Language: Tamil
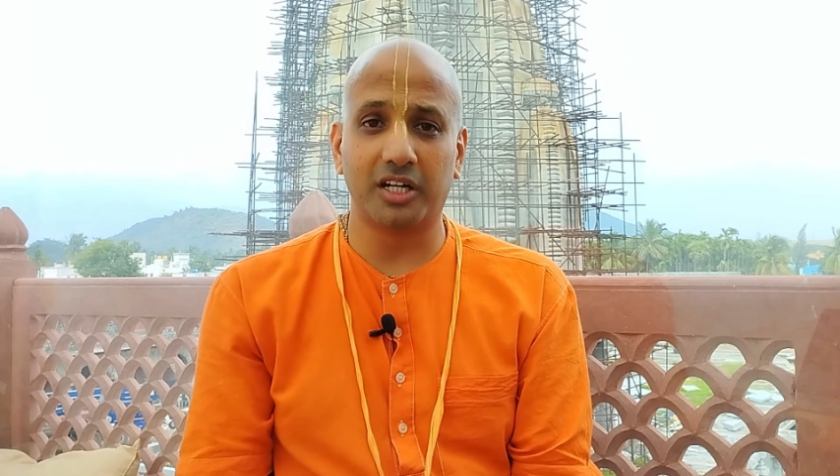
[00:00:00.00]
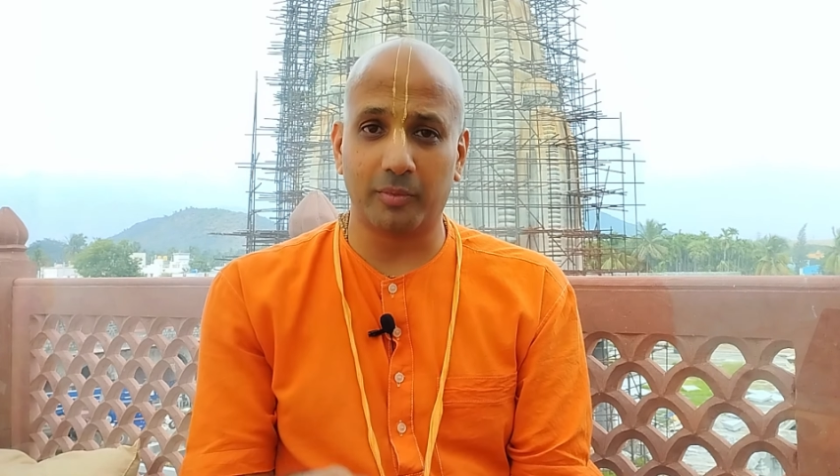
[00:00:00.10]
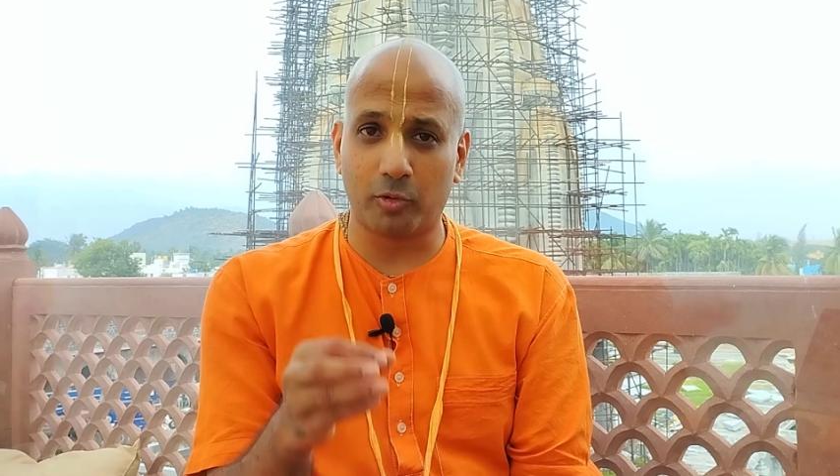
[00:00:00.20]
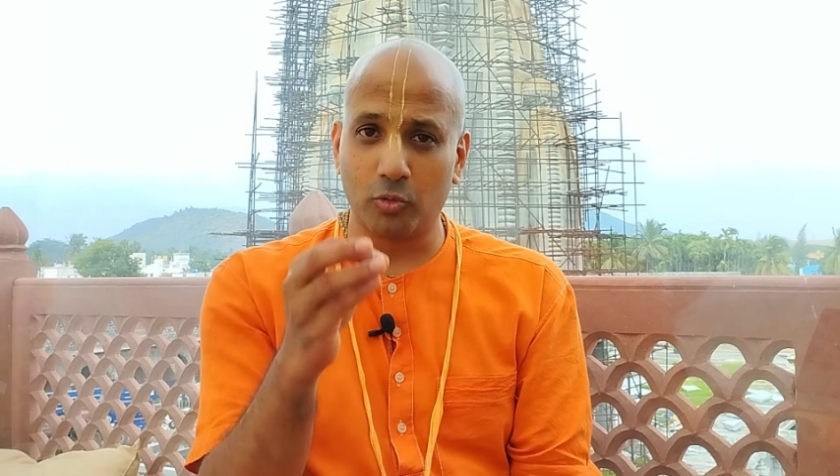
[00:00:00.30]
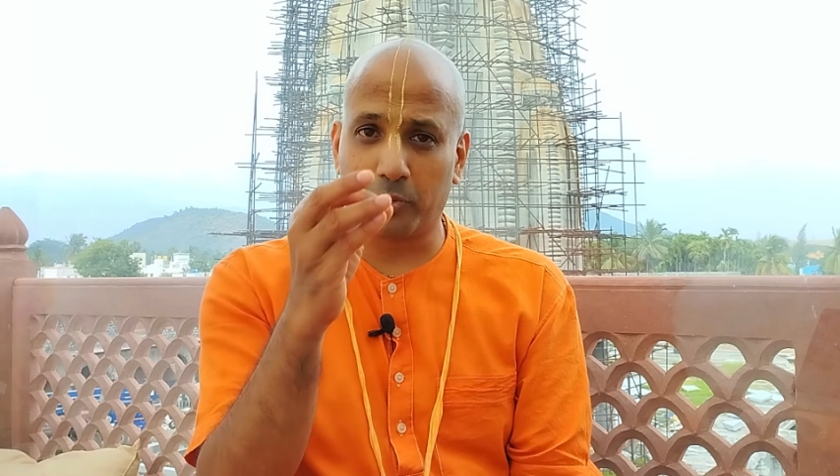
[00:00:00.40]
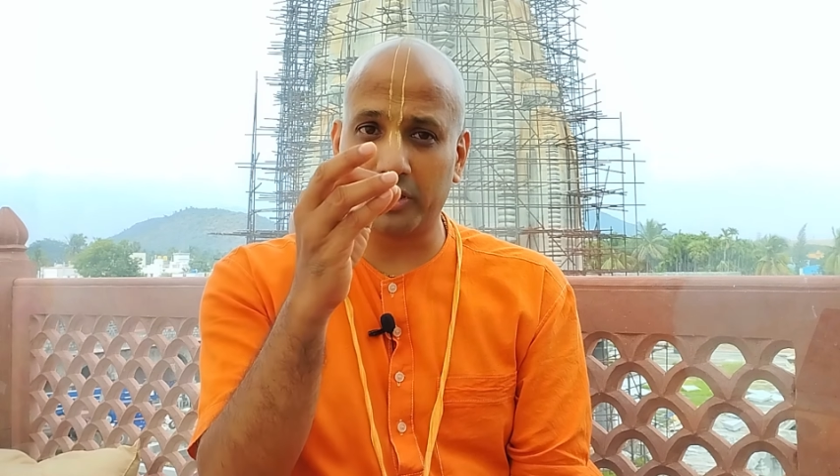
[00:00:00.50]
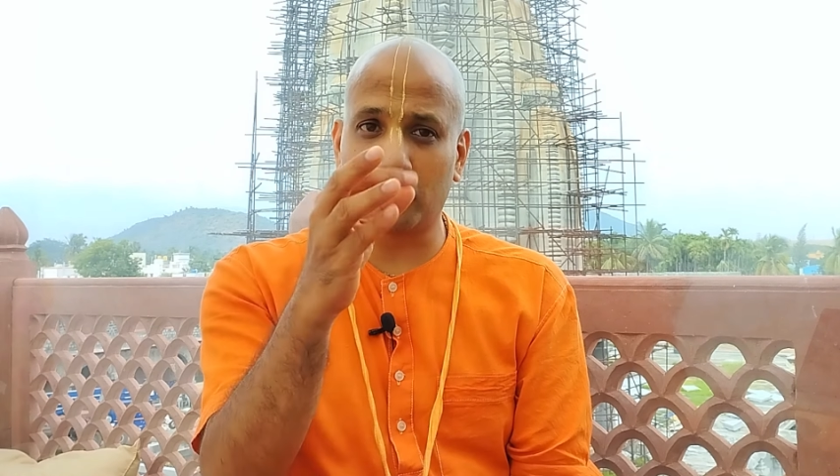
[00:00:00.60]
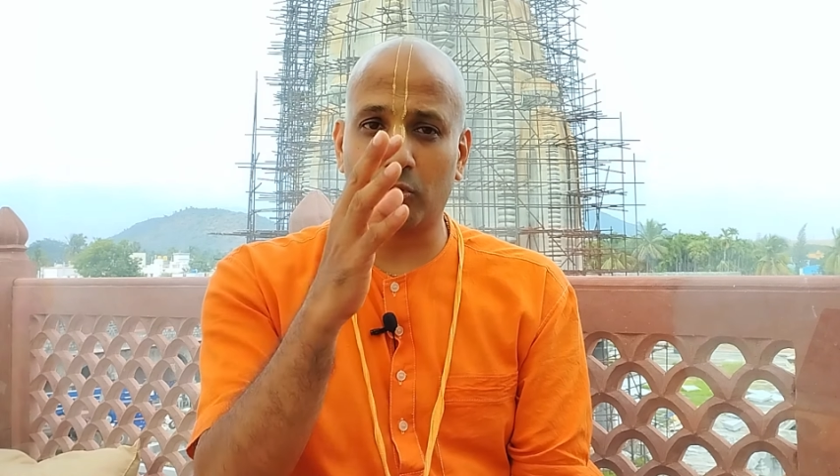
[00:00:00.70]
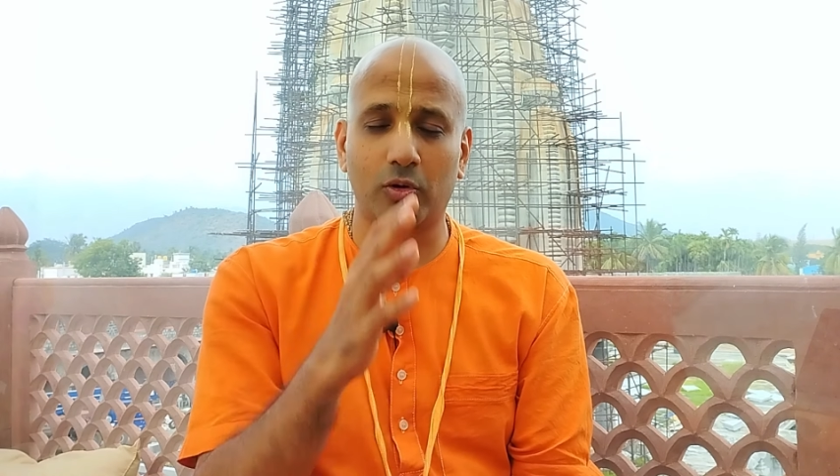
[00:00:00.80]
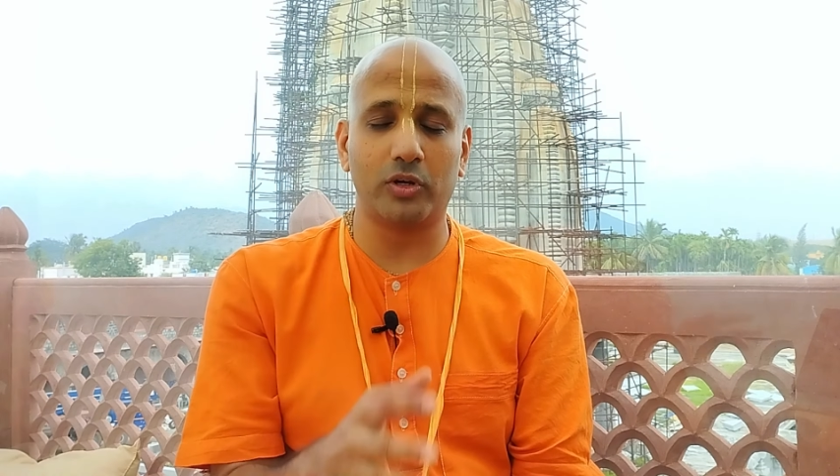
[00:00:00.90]
ஸ்ரீல
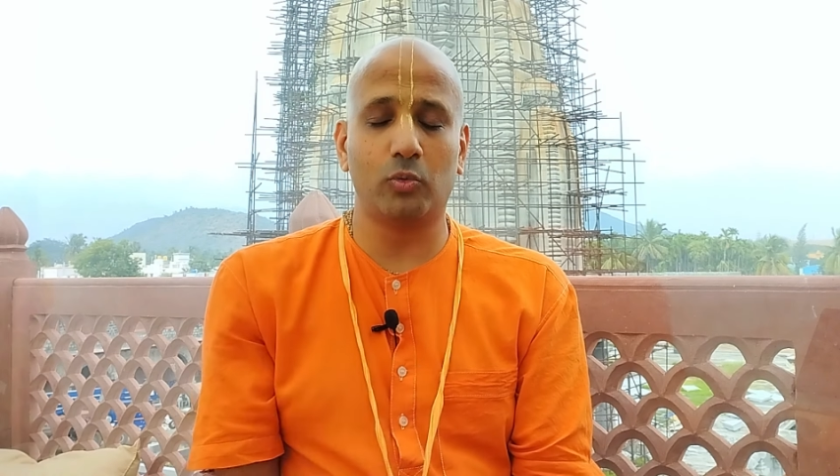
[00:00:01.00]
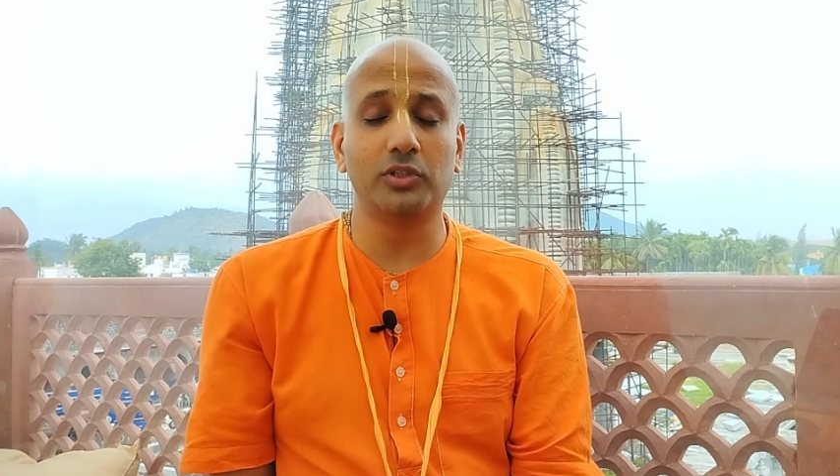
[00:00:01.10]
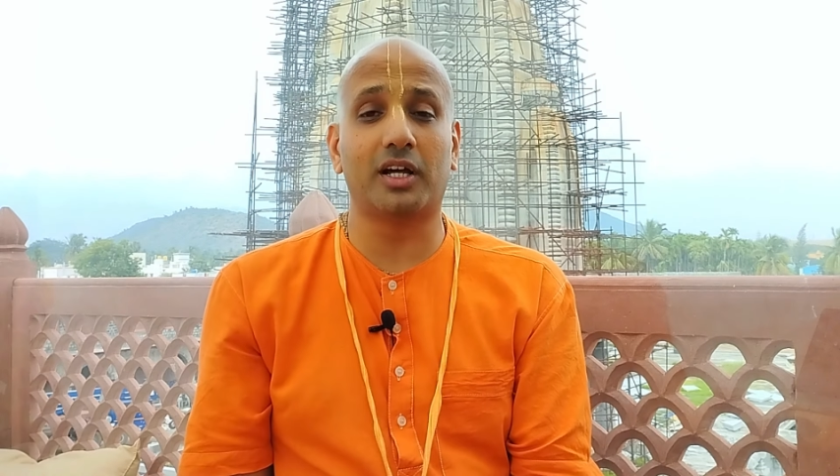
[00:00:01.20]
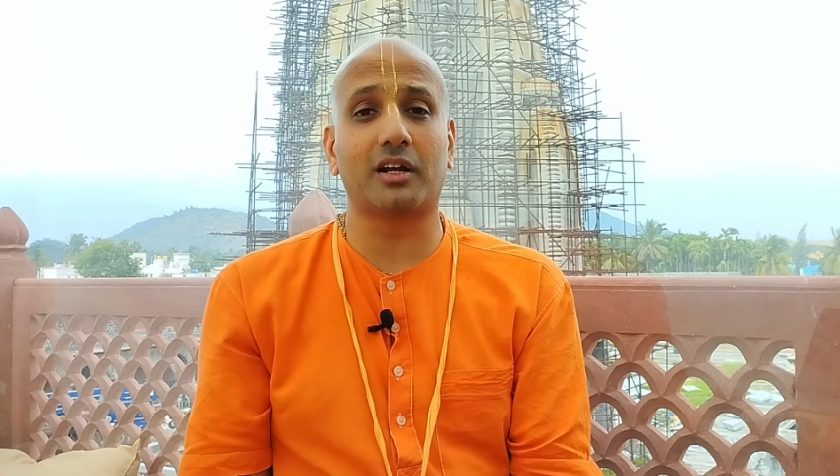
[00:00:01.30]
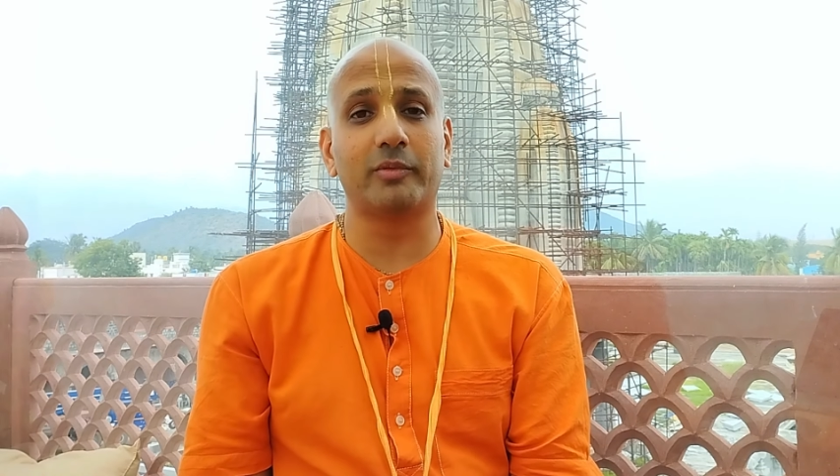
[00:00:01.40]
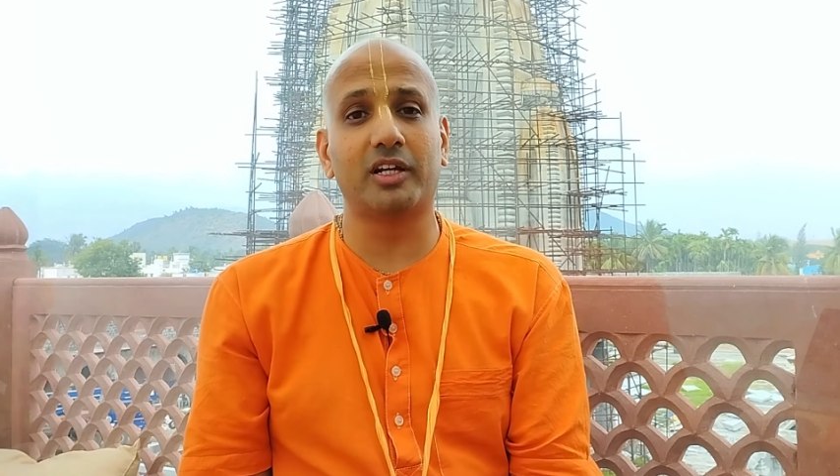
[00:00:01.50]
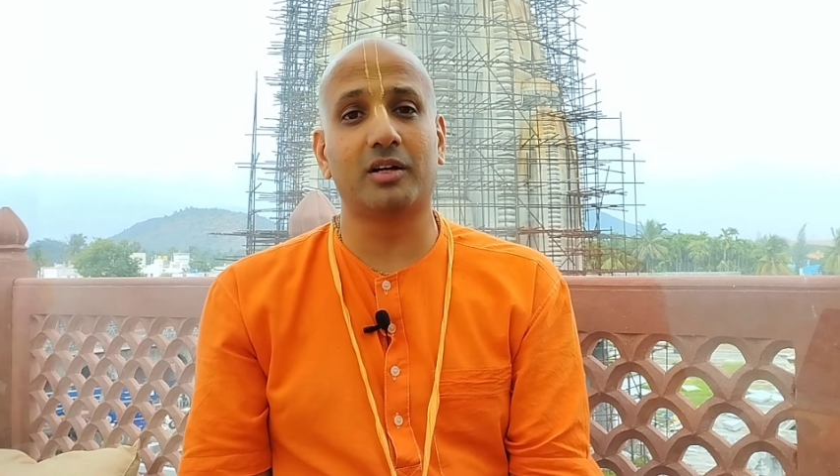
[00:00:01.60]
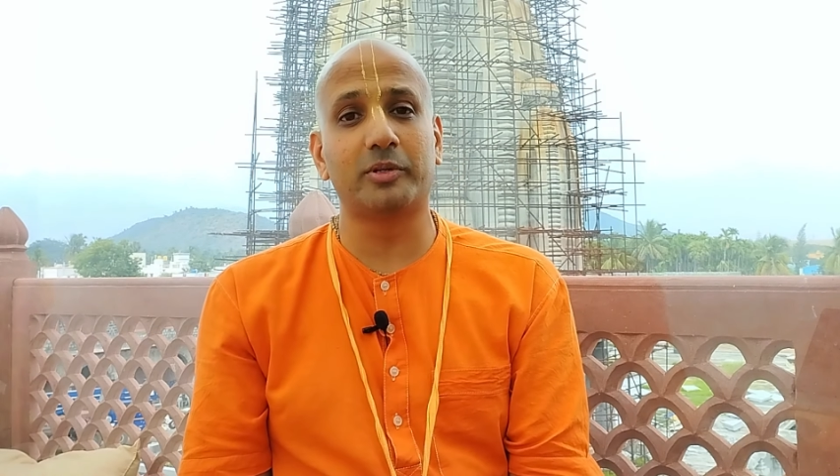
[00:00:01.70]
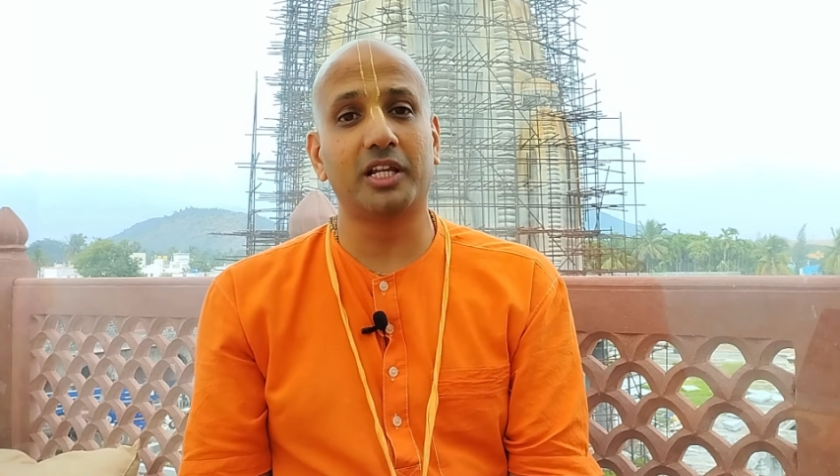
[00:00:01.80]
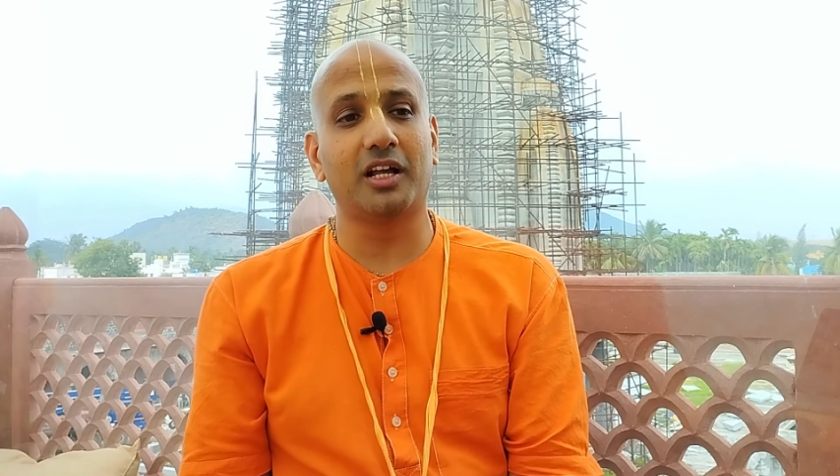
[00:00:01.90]
பிரபுபாதர் கொள்ளக்கூடிய உதாரணம்
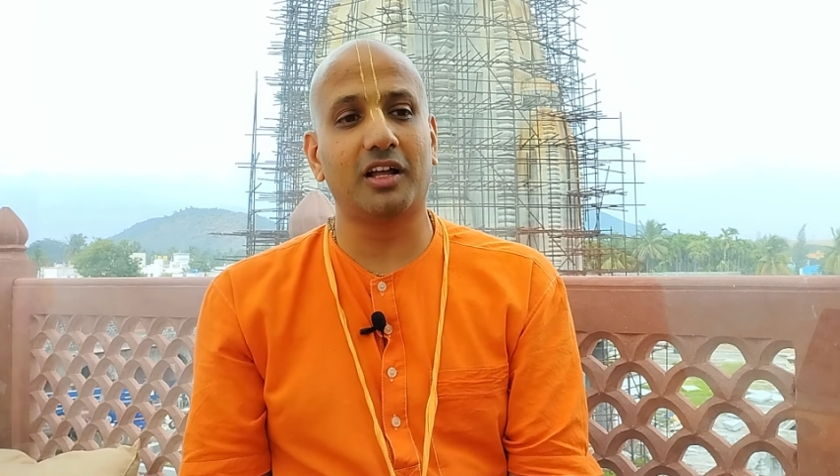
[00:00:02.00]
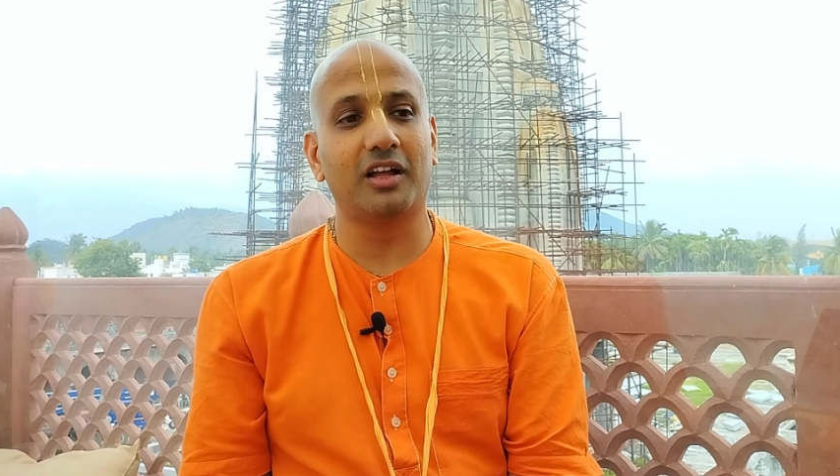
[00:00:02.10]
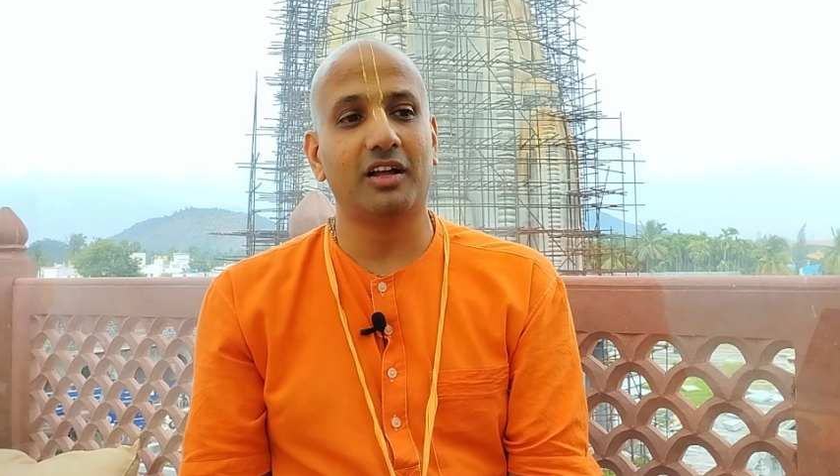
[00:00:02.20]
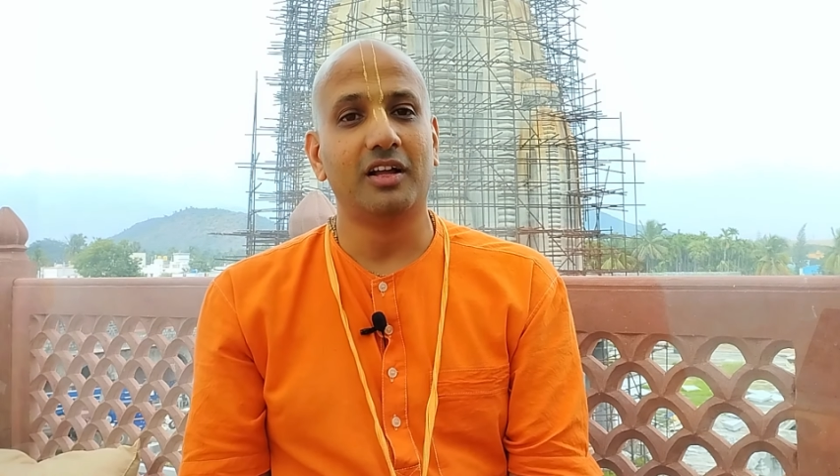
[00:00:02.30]
என்ன அப்படின்னா